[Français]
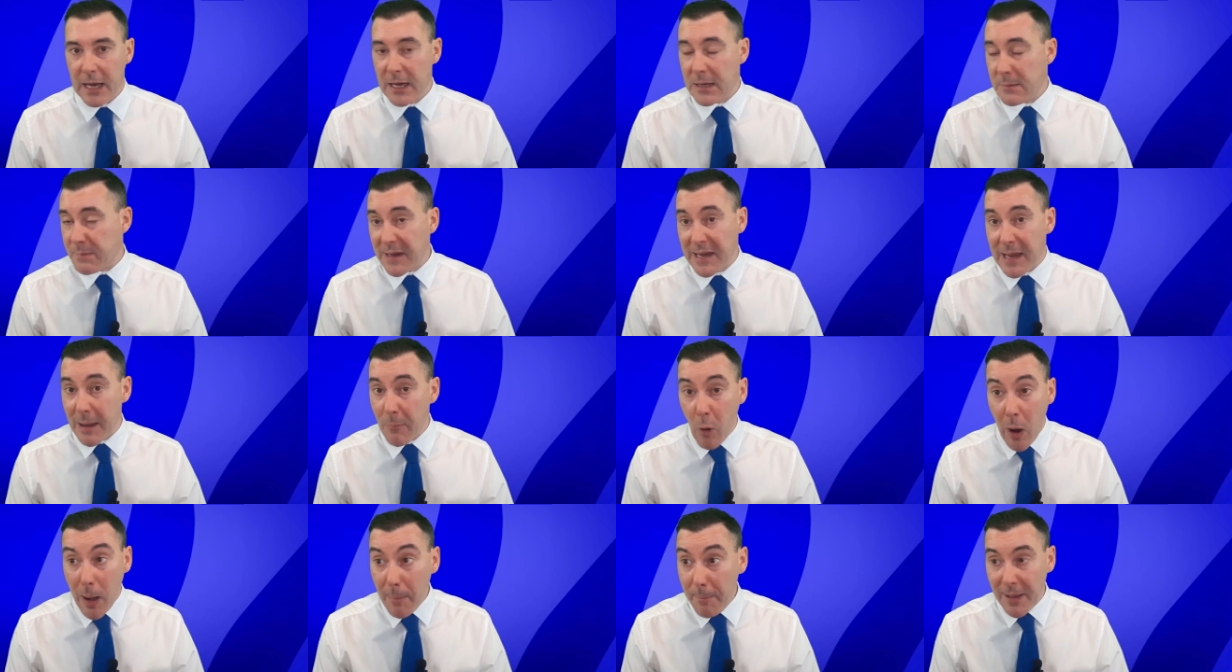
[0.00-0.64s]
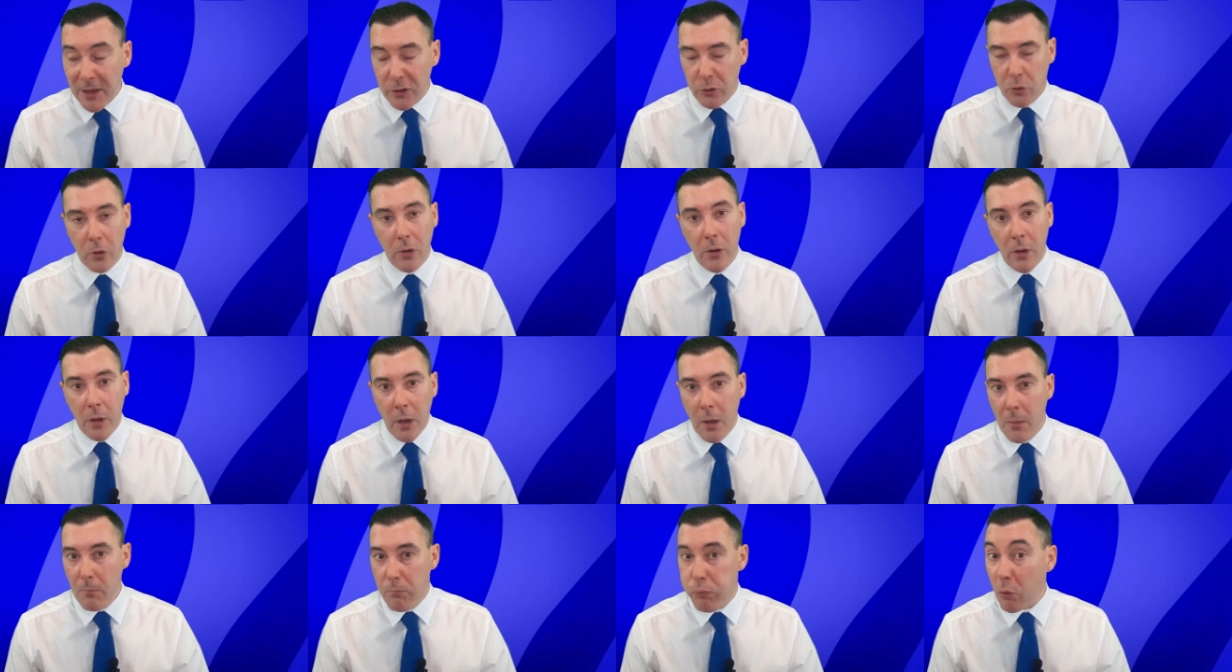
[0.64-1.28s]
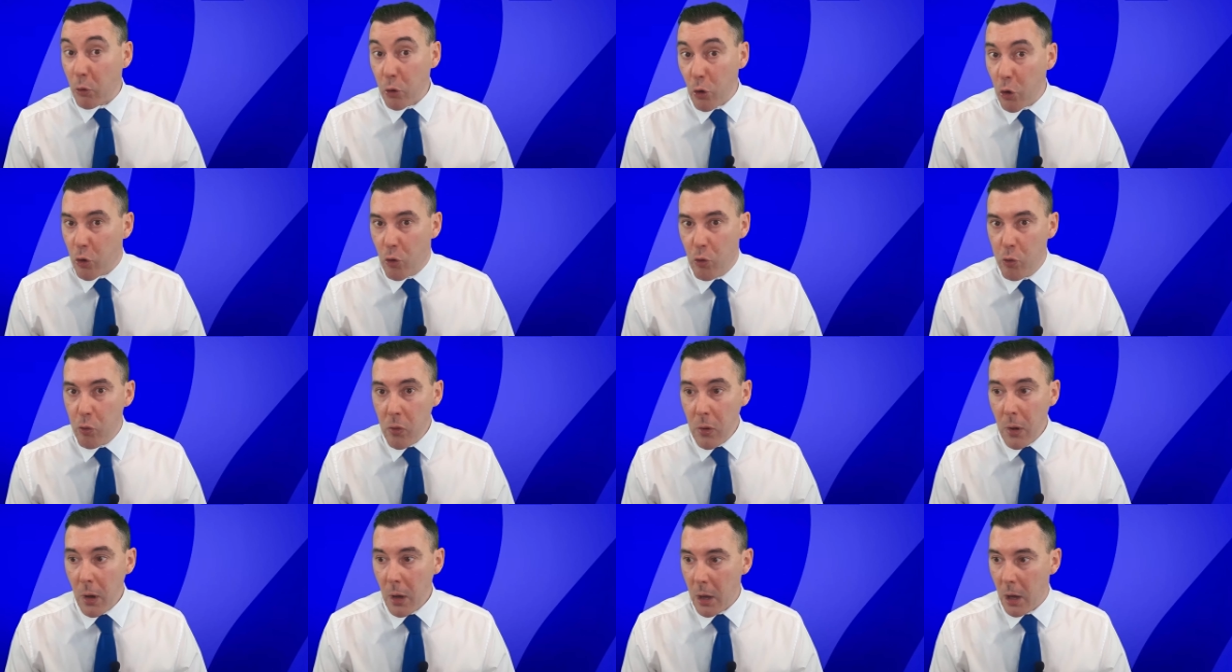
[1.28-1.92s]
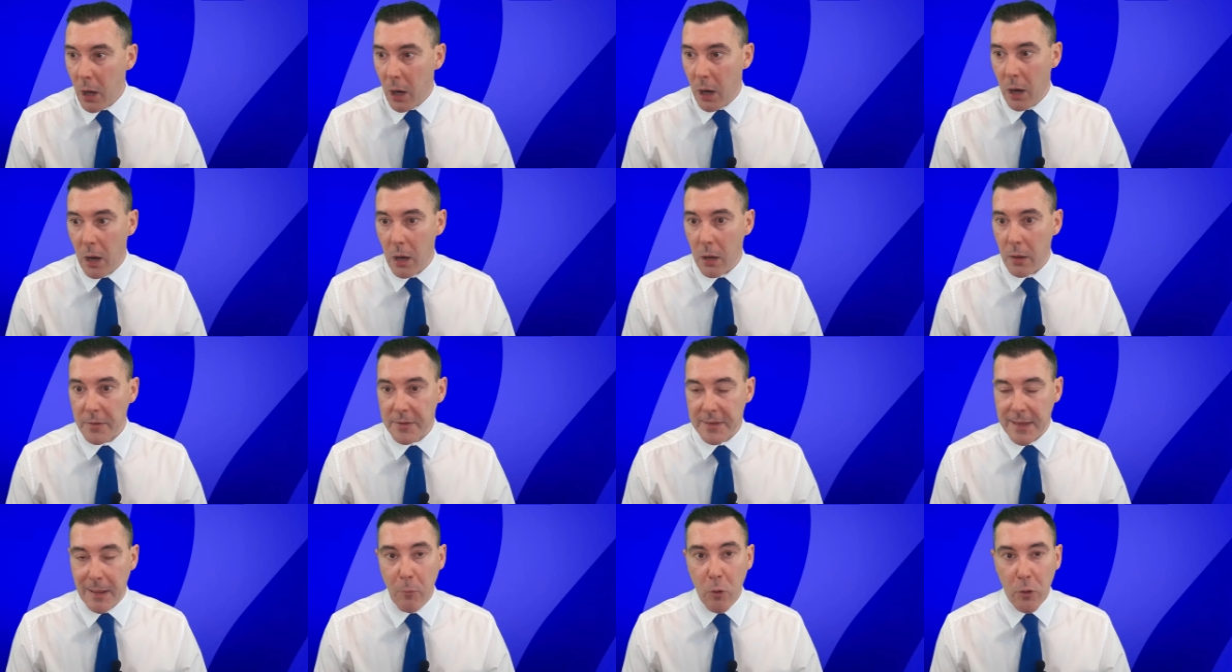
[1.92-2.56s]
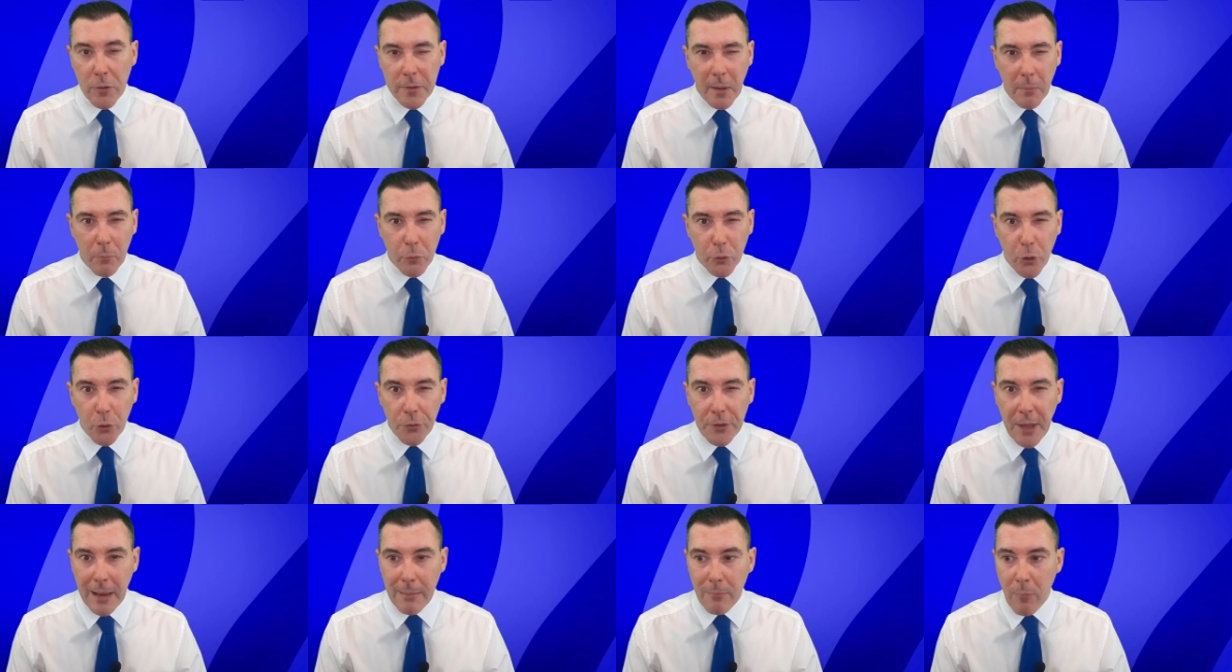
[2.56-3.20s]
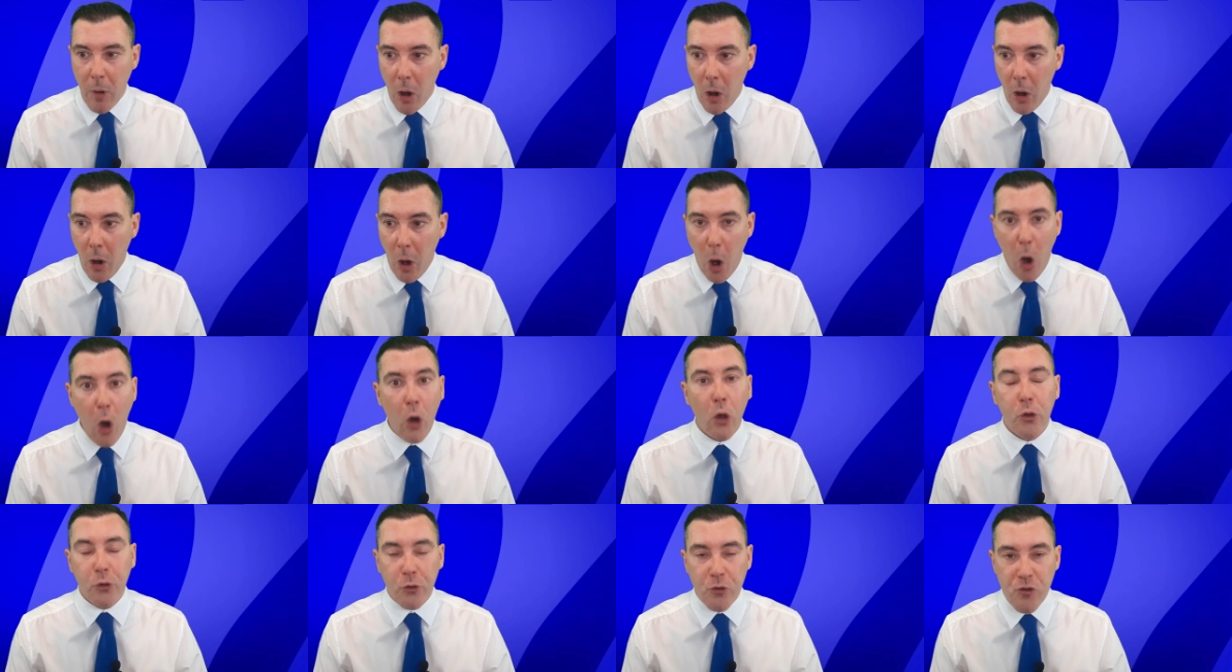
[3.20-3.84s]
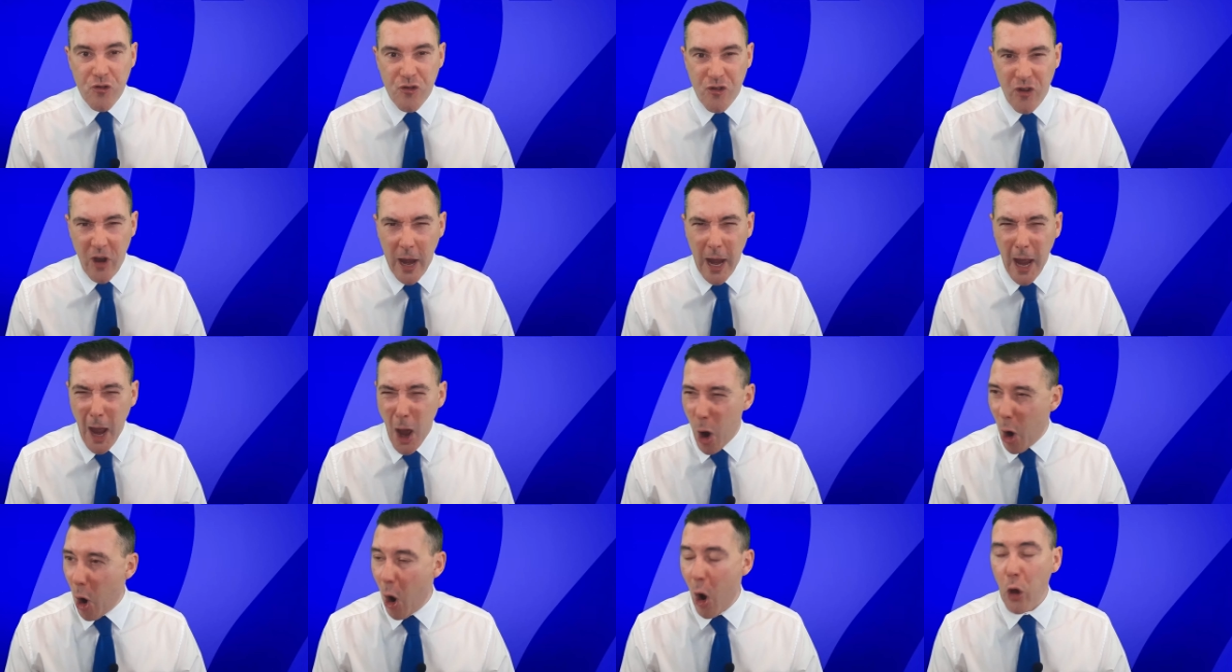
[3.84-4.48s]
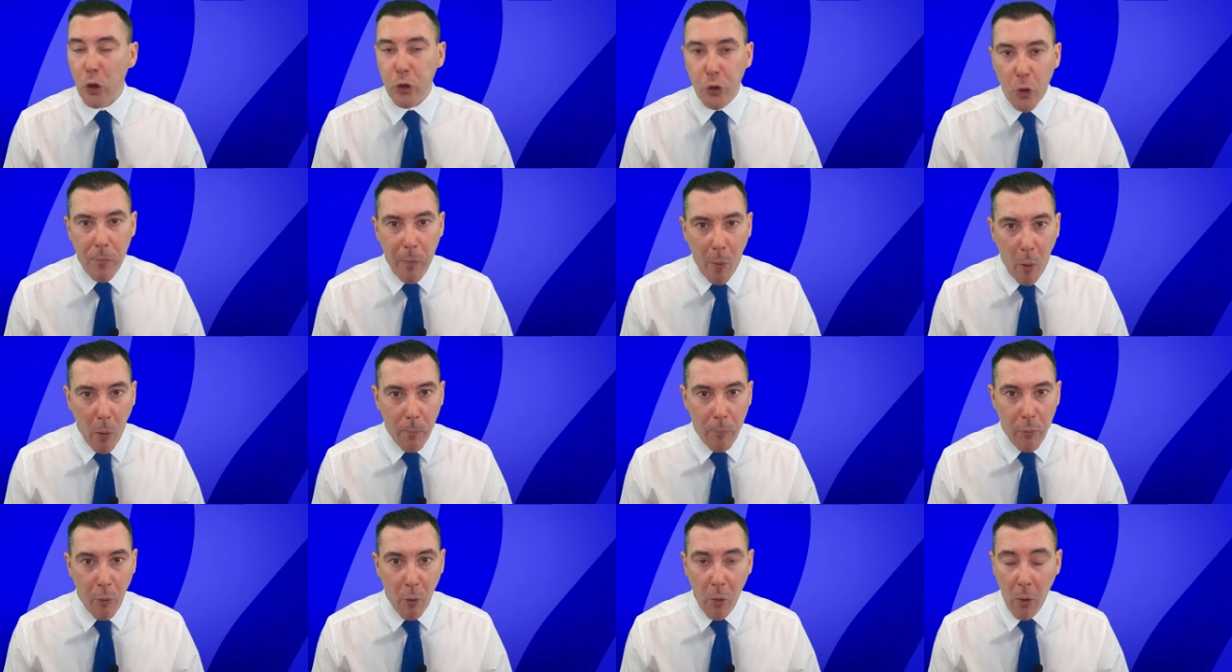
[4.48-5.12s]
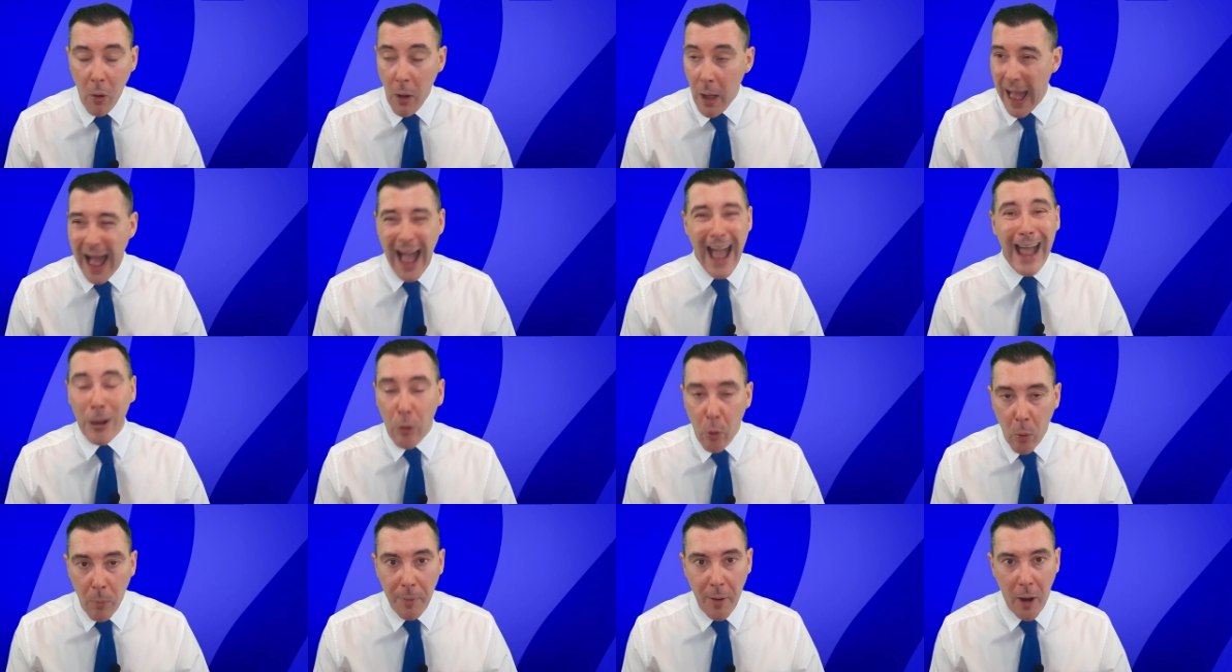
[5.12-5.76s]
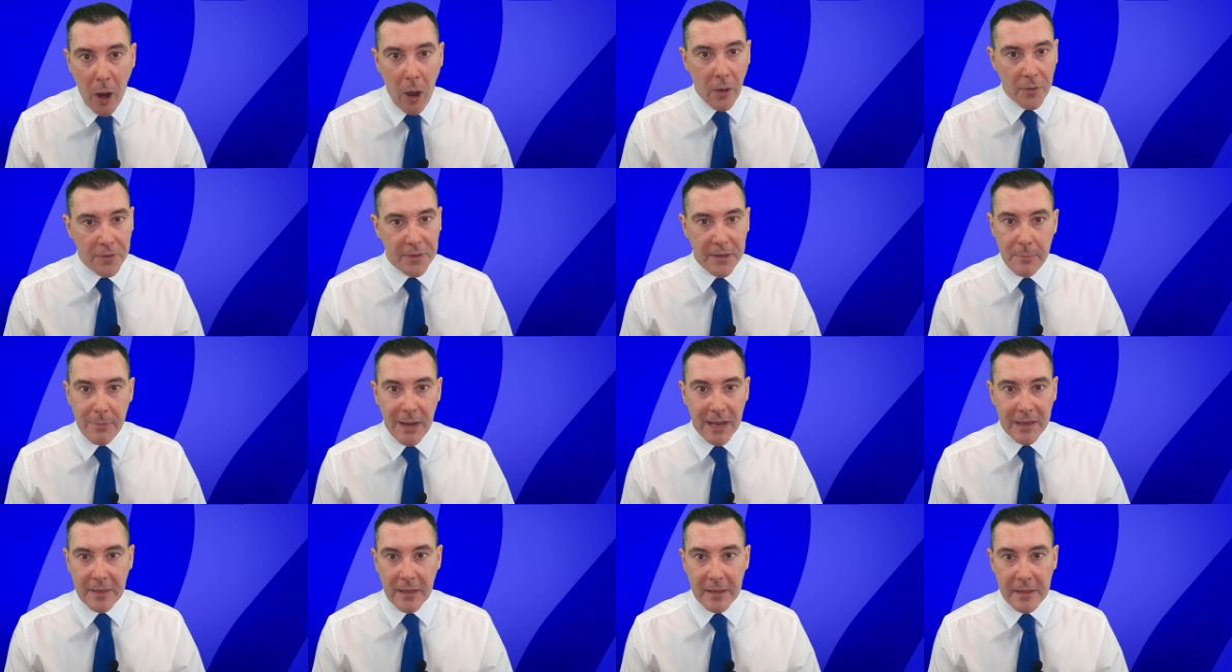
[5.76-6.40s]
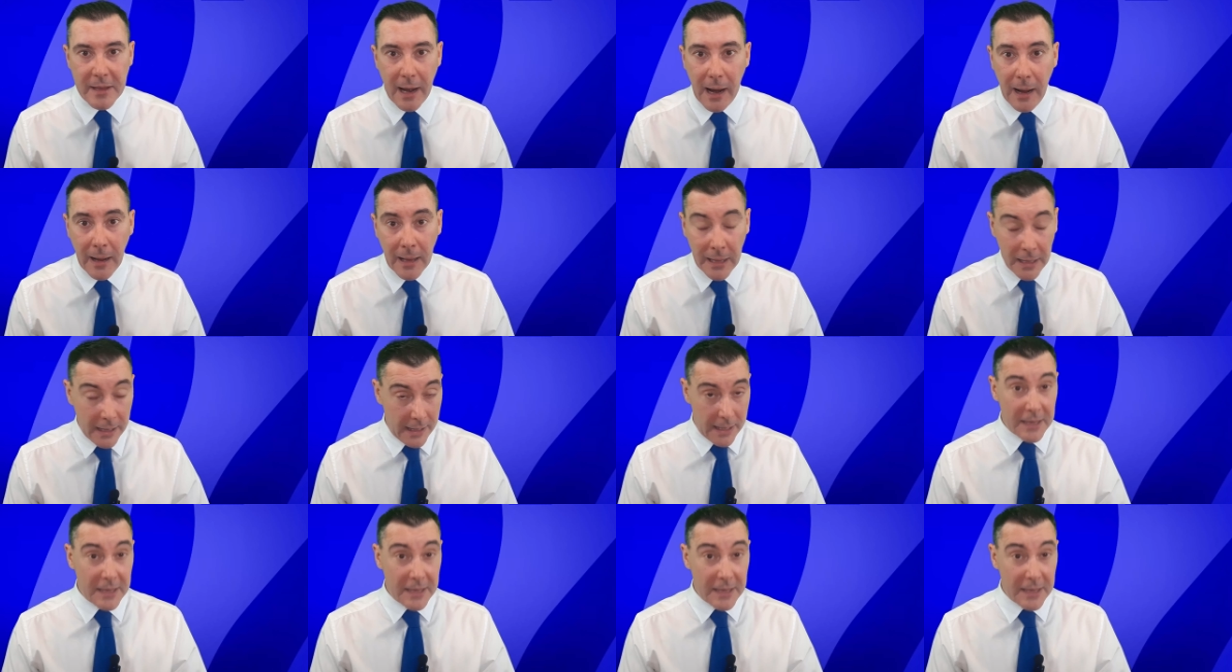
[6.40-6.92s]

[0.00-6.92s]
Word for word: Expliquez-moi parce que pour le coup, euh, ça me semble totalement hors sujet, hors de propos, incompréhensible, etc.